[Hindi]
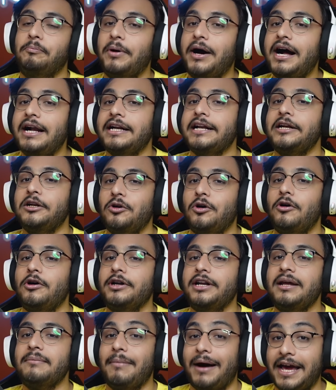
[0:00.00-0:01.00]
पर इन लोगों
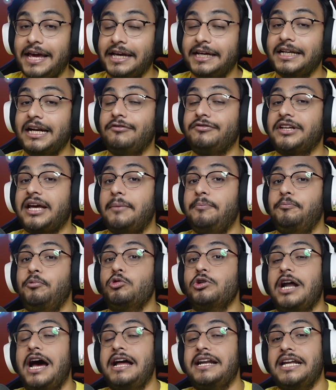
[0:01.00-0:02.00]
ने माइनक्राफ्ट के
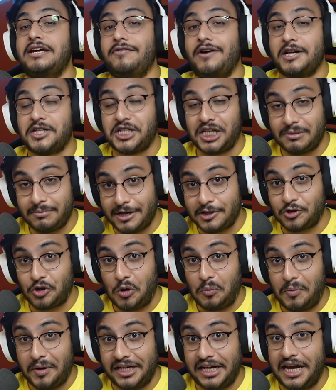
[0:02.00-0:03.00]
पुराने वर्जन में
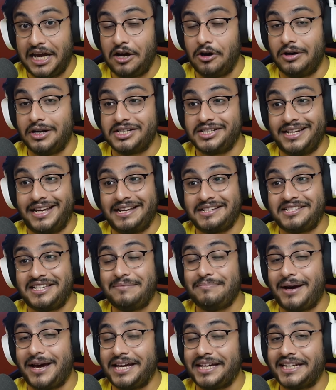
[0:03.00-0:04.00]
इसको बनाया और जैसे
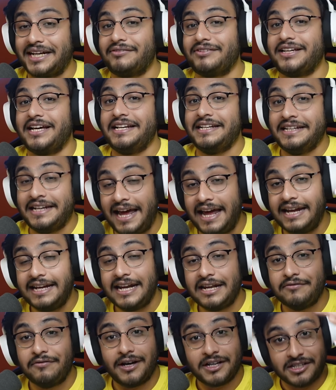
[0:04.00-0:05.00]
ही माइनक्राफ्ट के नए
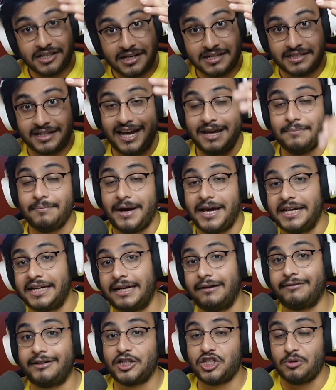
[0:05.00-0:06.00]
नए वर्जन आए
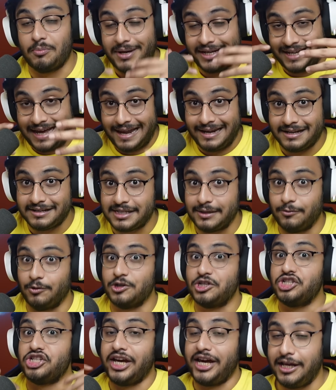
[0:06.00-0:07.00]
माइनक्राफ्ट का जो मैकेनिक्स है वो
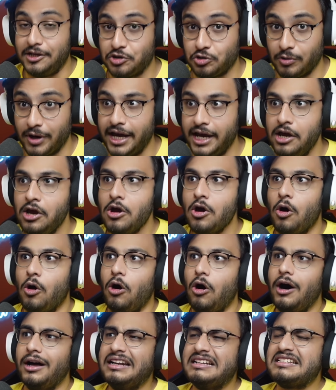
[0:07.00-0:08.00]
चेंज हुआ है
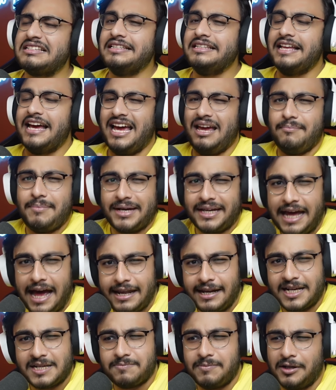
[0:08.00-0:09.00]
और इस नए
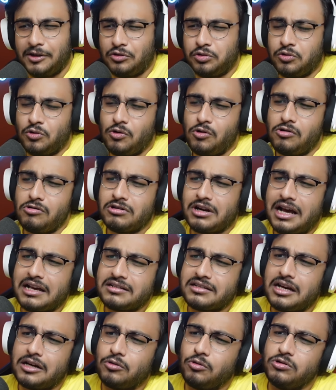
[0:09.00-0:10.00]
मैकेनिक्स में थोड़ा
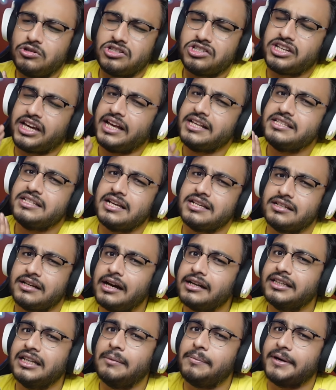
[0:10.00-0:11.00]
सा कुछ चेंजेस
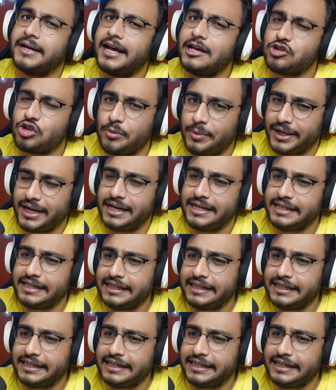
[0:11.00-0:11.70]
करना पड़ा है इसको बनाने के